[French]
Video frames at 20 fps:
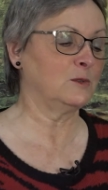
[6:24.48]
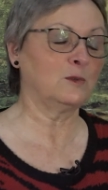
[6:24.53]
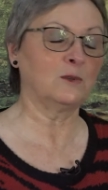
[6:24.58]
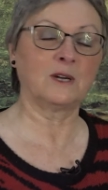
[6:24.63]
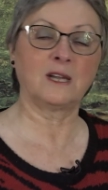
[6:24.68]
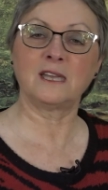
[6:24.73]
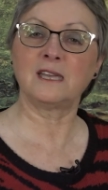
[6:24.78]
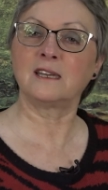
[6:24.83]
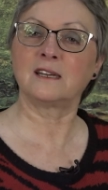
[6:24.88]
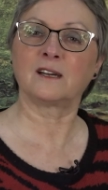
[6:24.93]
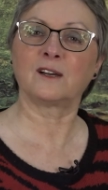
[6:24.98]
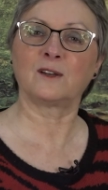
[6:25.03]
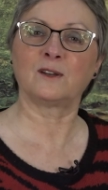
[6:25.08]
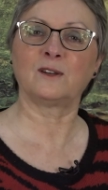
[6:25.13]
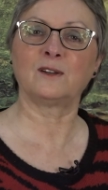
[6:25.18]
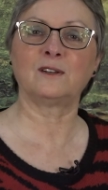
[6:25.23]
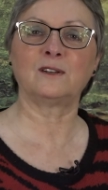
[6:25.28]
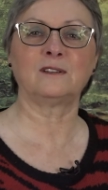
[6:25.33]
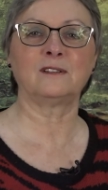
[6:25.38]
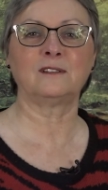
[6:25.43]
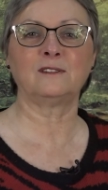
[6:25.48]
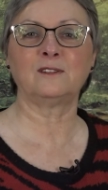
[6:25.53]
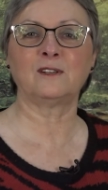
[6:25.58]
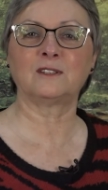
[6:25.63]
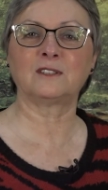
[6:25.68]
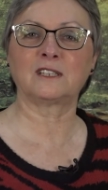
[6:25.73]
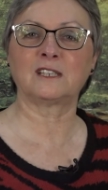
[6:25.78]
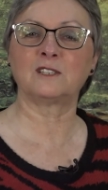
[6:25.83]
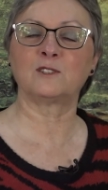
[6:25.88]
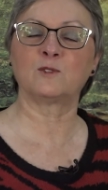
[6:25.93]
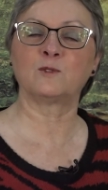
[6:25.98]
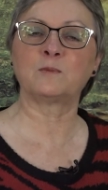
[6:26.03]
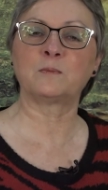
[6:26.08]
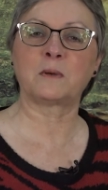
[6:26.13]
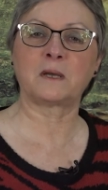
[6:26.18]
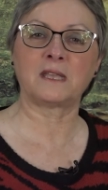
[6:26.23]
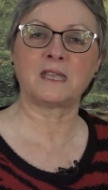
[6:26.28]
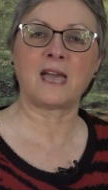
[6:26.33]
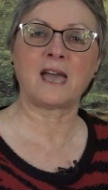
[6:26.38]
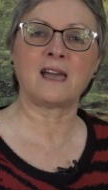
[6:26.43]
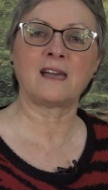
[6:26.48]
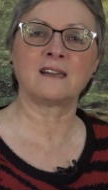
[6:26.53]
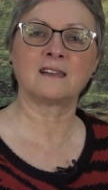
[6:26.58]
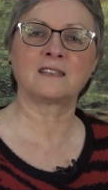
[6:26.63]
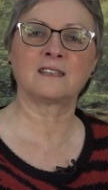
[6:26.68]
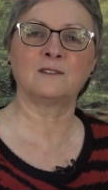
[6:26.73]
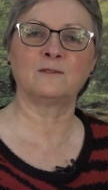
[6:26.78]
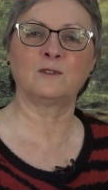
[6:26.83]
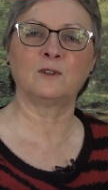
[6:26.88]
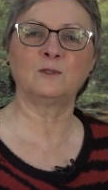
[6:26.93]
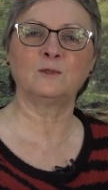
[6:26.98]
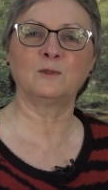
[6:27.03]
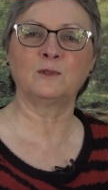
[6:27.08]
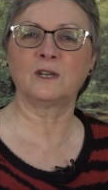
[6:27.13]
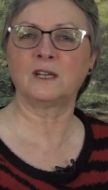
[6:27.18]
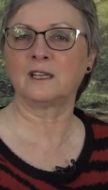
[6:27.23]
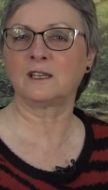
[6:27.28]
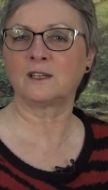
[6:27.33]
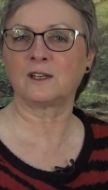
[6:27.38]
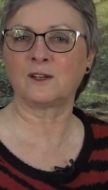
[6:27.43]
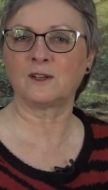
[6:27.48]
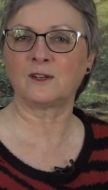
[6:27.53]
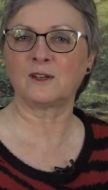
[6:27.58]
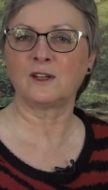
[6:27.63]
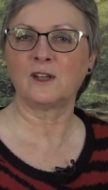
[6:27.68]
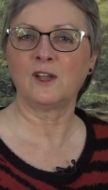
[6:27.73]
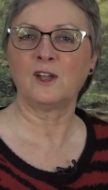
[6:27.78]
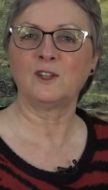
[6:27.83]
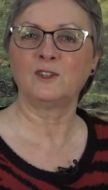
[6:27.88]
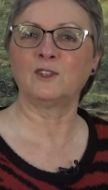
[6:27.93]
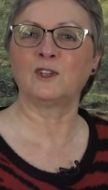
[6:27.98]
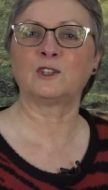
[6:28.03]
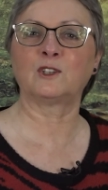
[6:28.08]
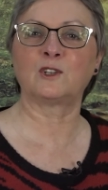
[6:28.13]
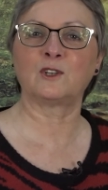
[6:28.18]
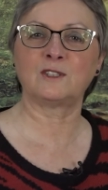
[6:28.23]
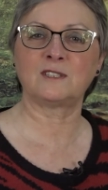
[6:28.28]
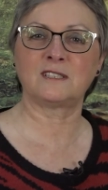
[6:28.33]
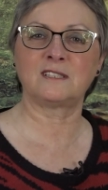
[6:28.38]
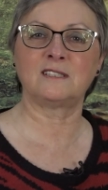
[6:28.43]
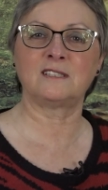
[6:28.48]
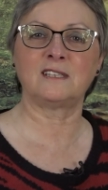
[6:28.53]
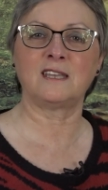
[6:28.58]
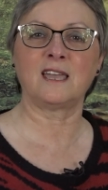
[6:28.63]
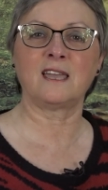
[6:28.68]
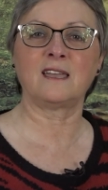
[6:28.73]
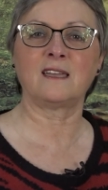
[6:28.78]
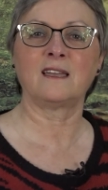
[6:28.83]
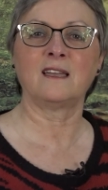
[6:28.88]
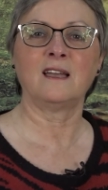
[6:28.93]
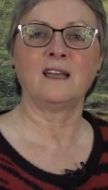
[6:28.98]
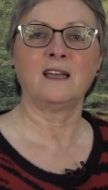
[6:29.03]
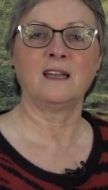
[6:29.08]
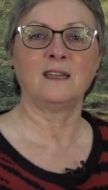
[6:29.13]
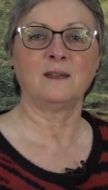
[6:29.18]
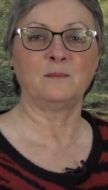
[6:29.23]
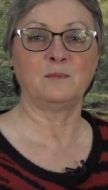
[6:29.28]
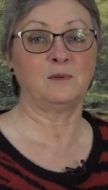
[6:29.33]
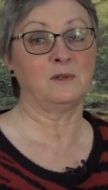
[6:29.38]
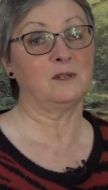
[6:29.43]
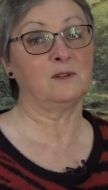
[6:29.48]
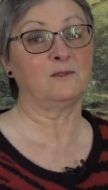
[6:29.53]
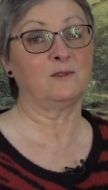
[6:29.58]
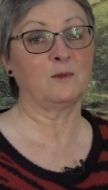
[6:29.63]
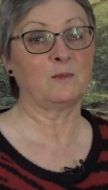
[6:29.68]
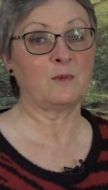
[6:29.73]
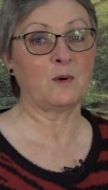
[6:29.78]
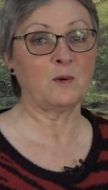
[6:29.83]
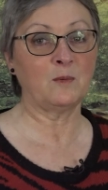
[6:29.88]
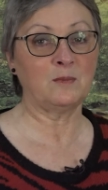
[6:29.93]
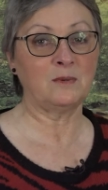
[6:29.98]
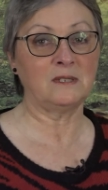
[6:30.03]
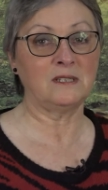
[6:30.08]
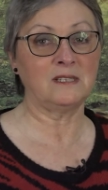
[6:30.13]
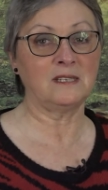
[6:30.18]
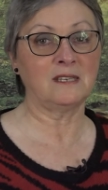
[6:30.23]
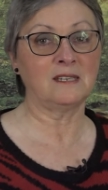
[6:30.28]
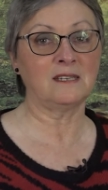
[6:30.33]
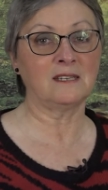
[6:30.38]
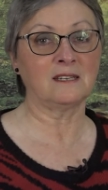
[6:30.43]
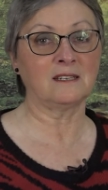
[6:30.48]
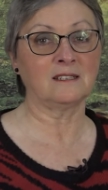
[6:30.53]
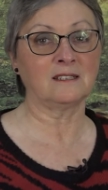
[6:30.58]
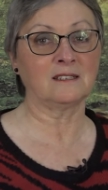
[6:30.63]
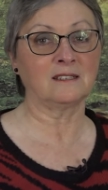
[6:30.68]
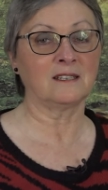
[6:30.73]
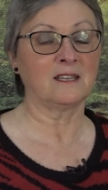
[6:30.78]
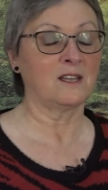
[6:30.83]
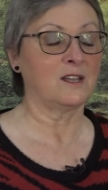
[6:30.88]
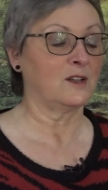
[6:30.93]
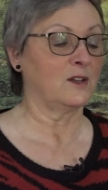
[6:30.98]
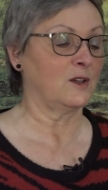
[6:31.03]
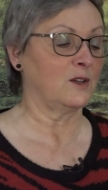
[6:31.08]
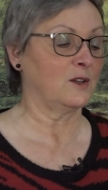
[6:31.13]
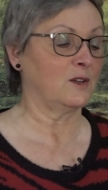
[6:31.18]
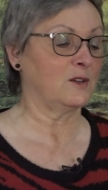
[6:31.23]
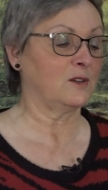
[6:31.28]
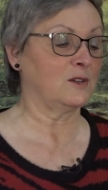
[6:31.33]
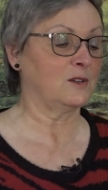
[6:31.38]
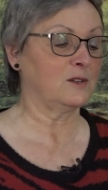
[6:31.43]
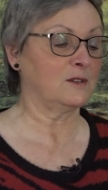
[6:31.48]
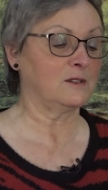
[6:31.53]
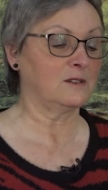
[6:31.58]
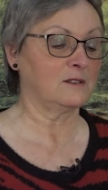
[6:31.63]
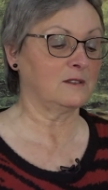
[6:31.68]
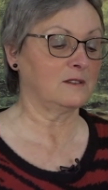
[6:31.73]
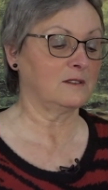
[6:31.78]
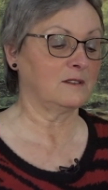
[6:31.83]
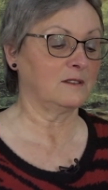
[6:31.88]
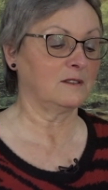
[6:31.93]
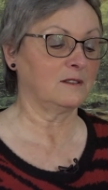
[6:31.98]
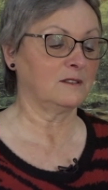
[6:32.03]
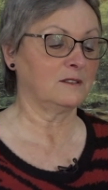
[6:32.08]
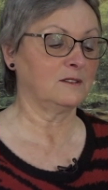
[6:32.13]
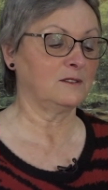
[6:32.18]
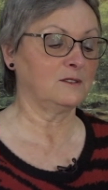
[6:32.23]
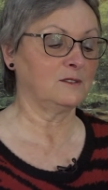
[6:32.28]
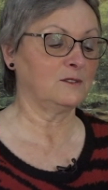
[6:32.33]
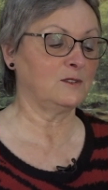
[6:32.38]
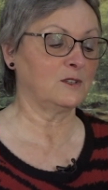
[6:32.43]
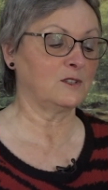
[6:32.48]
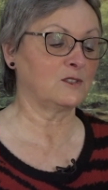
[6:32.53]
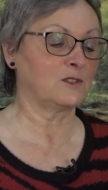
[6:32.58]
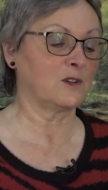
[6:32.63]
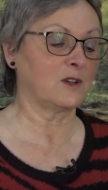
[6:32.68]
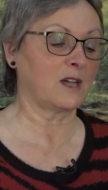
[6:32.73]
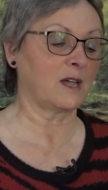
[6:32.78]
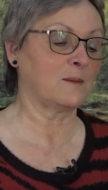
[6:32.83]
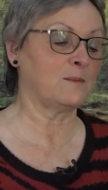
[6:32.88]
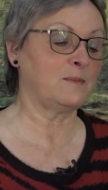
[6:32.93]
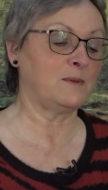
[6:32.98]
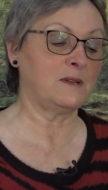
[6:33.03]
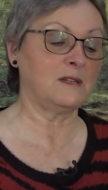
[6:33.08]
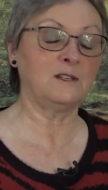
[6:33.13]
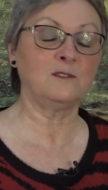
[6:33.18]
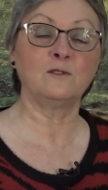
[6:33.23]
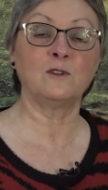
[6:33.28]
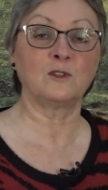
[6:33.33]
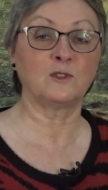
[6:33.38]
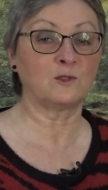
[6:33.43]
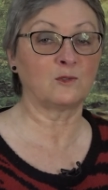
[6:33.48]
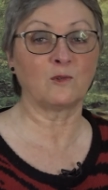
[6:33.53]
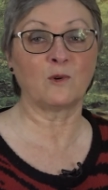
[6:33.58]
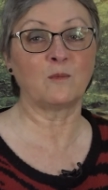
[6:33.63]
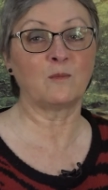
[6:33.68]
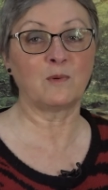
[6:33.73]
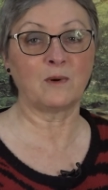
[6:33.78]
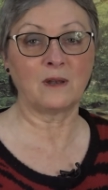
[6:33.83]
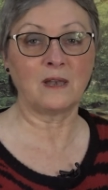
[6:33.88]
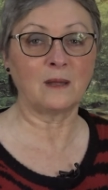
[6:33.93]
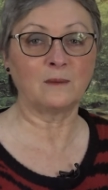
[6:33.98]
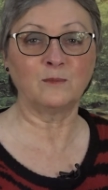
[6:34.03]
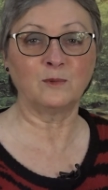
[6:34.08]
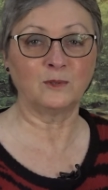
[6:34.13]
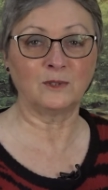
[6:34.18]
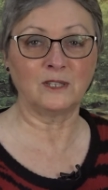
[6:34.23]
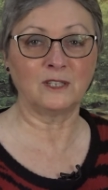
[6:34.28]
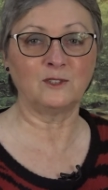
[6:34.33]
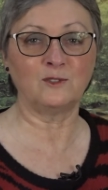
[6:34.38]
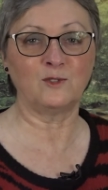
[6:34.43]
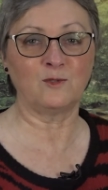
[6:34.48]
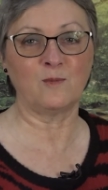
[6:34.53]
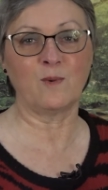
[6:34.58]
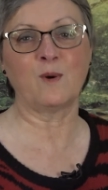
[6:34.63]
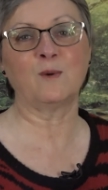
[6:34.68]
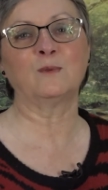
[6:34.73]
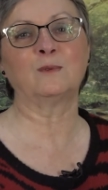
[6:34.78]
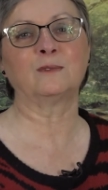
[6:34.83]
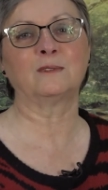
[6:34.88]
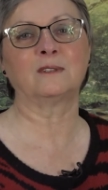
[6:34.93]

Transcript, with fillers: nourrir euh, notre réseau de prière, qui va nourrir euh, notre quotidien. Puis, il ne faut pas oublier hein, euh, de se rappeler, ne tuons pas la beauté du monde.